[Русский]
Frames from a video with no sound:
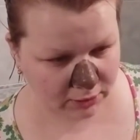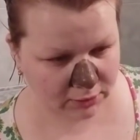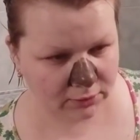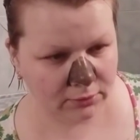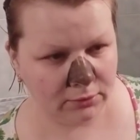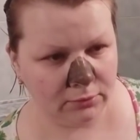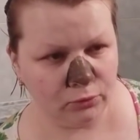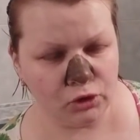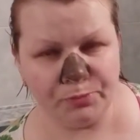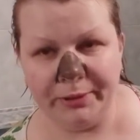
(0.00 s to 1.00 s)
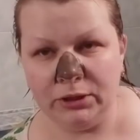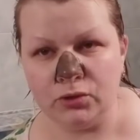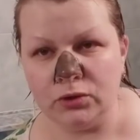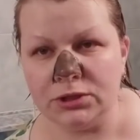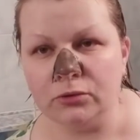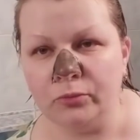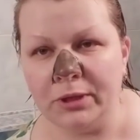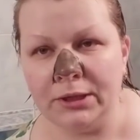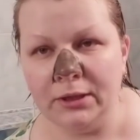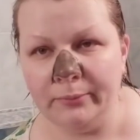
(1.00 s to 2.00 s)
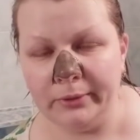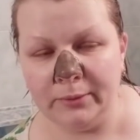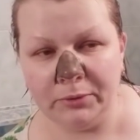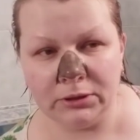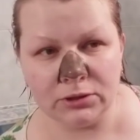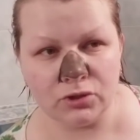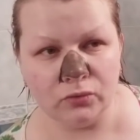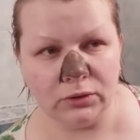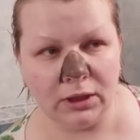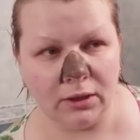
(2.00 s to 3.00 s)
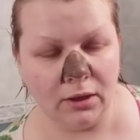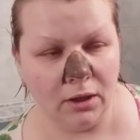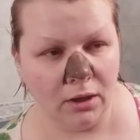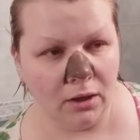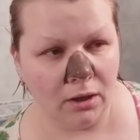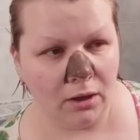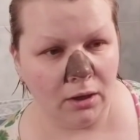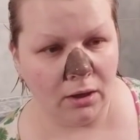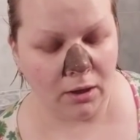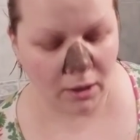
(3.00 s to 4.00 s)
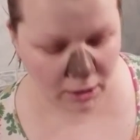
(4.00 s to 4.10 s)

как э, муж пылесосил, но у меня не было, я была на сутках. А